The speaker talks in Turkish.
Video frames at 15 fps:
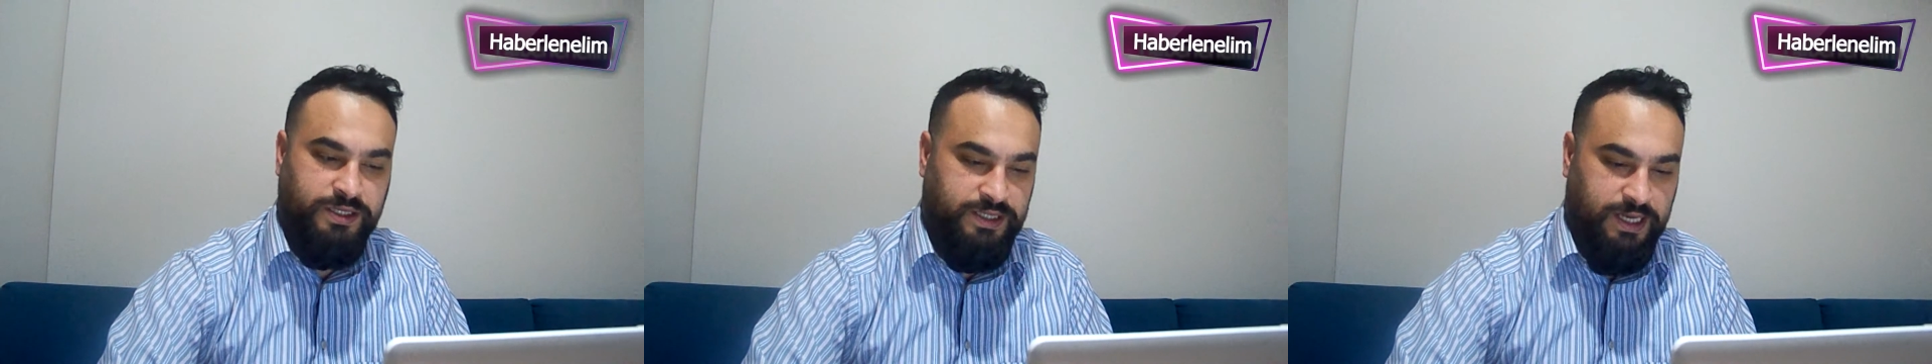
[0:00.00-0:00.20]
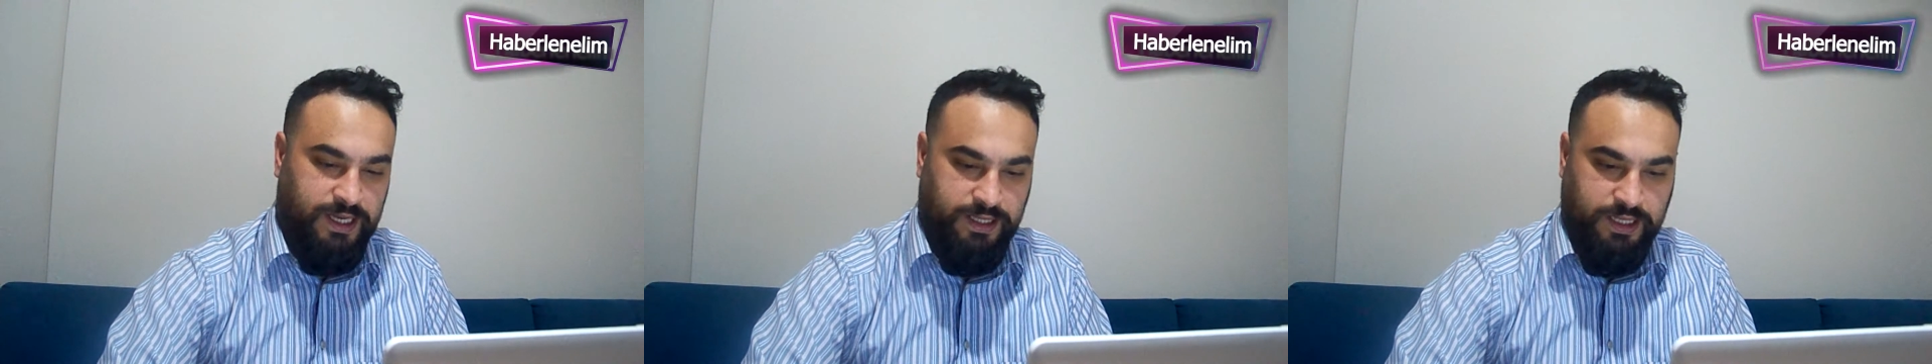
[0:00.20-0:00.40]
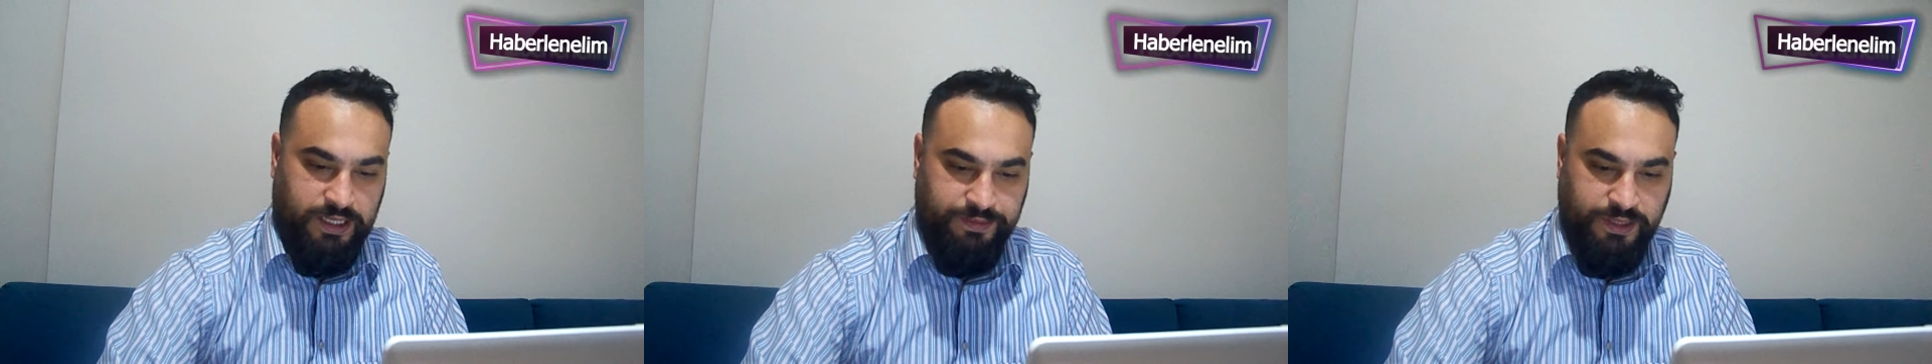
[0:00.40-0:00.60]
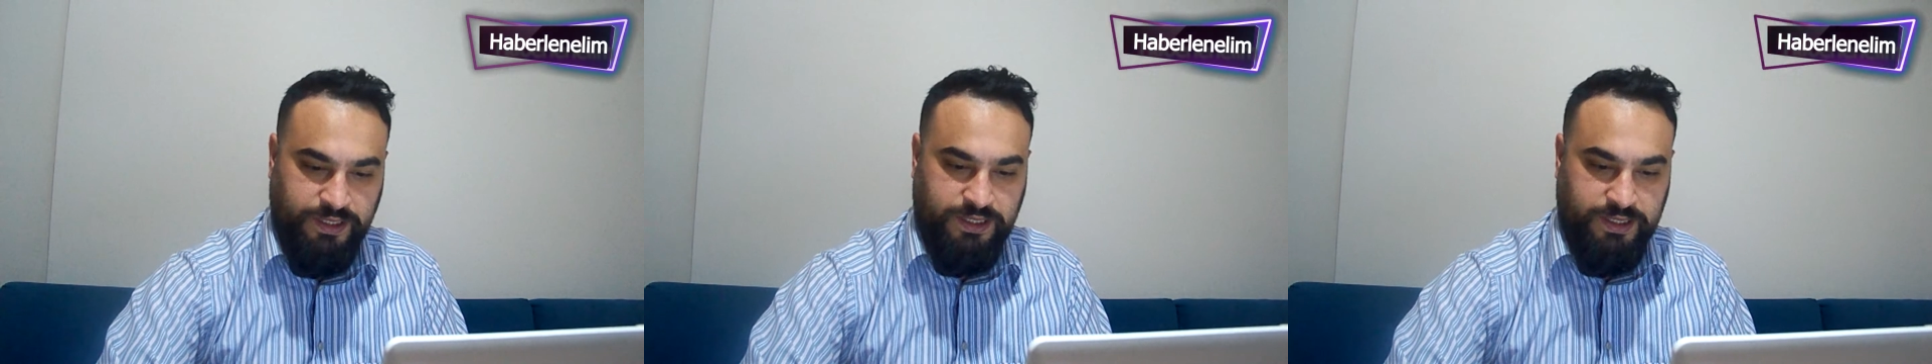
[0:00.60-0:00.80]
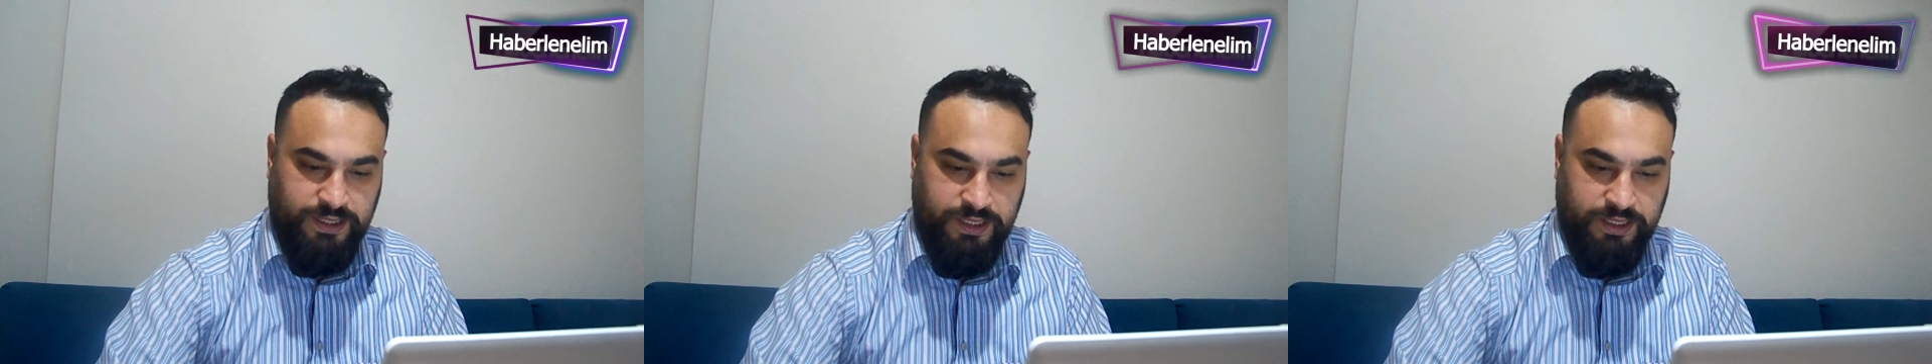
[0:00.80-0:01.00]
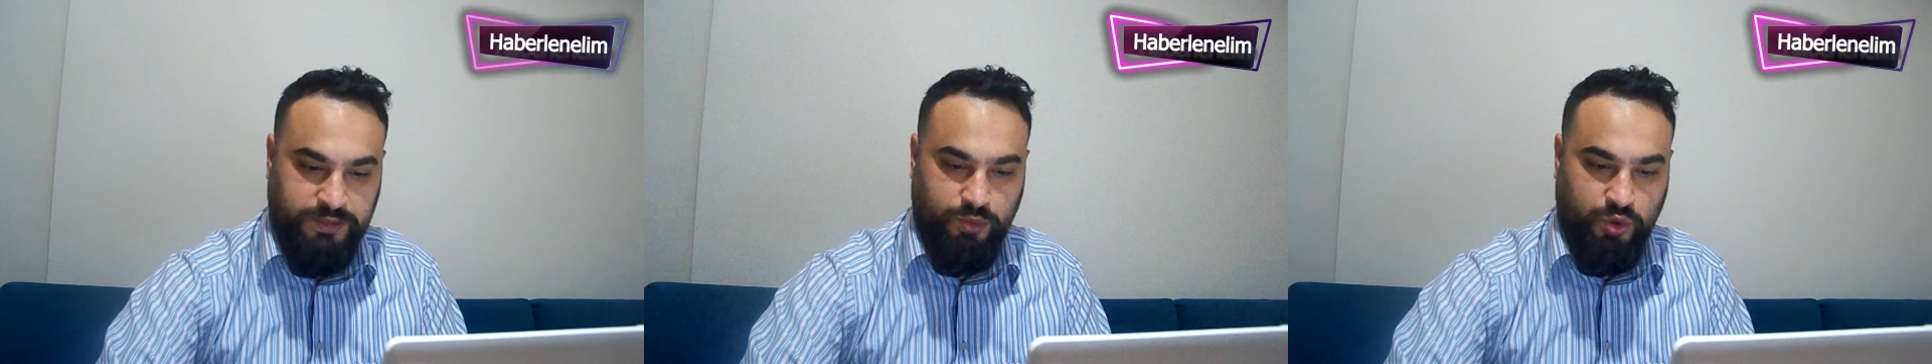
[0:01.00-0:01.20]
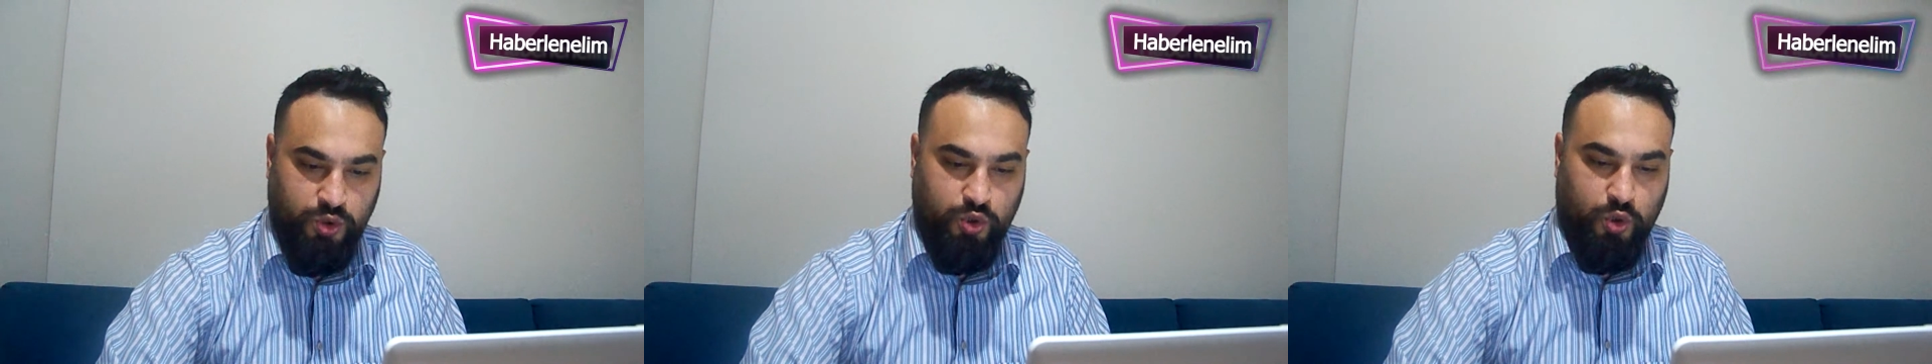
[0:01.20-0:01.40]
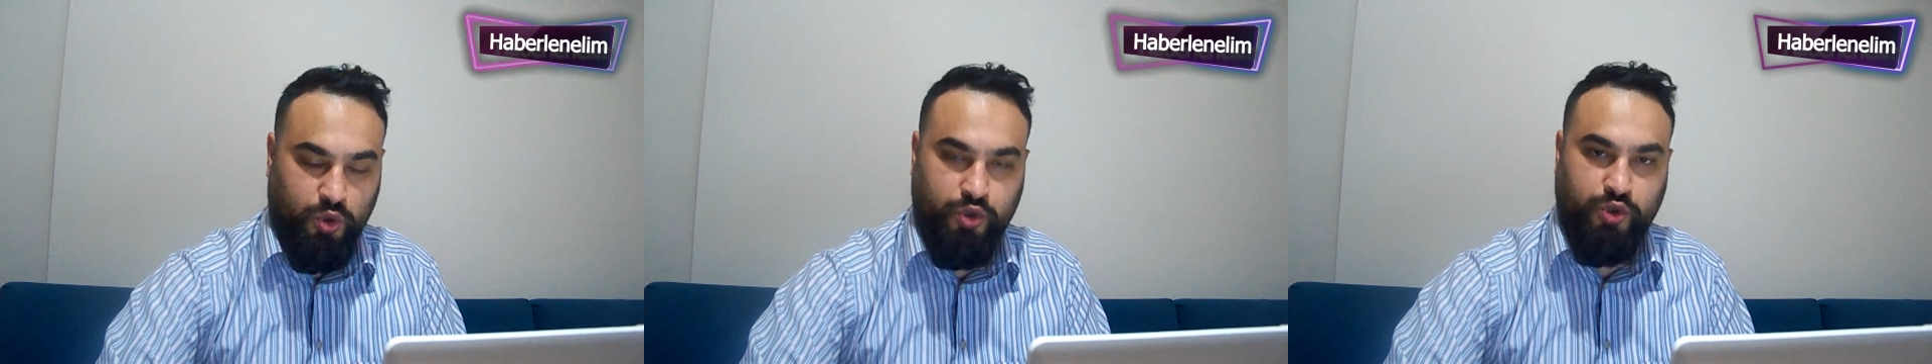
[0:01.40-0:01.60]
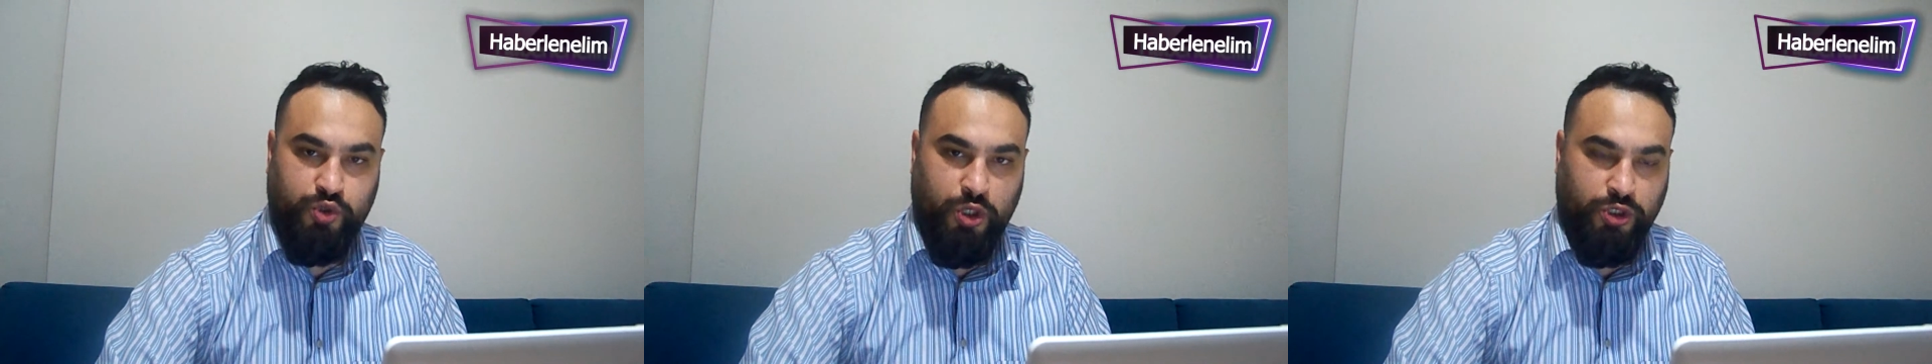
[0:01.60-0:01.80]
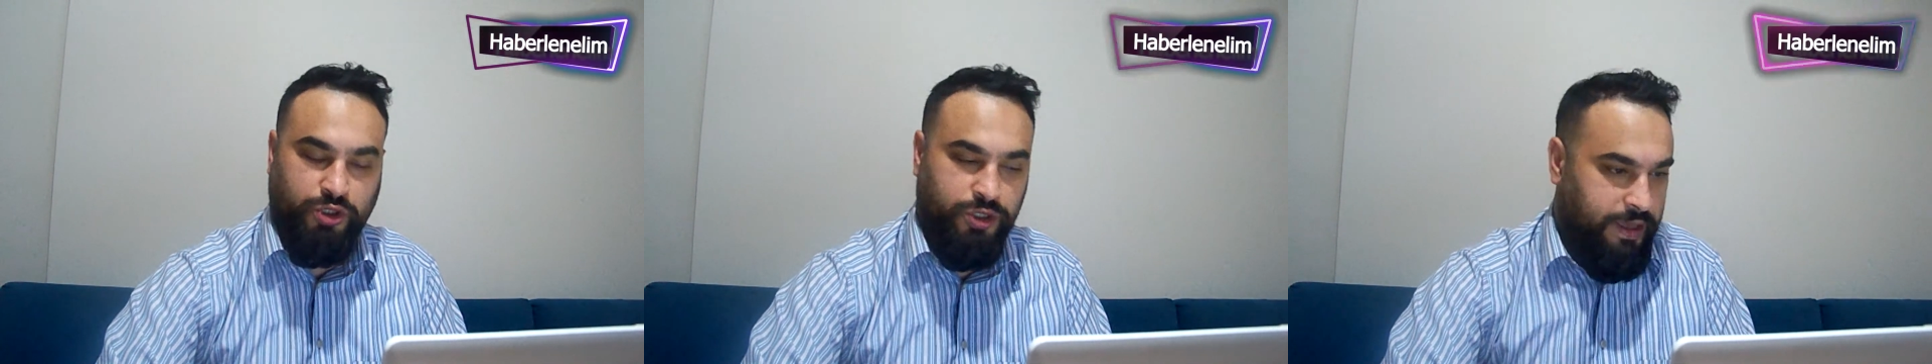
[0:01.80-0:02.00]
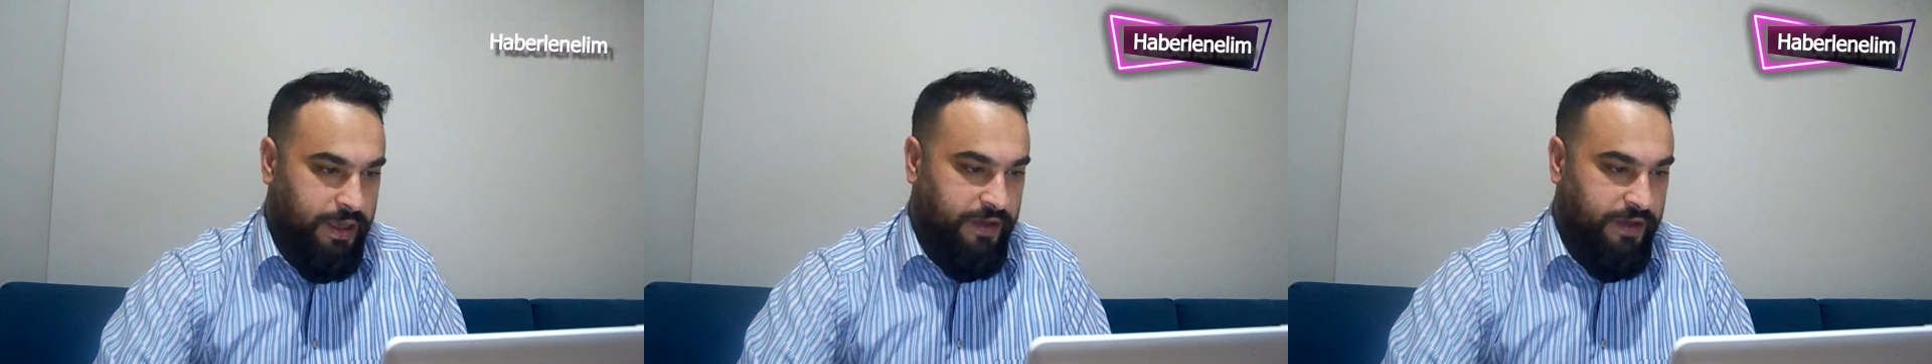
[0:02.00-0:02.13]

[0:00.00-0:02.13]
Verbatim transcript: saatlerimiz 23.34.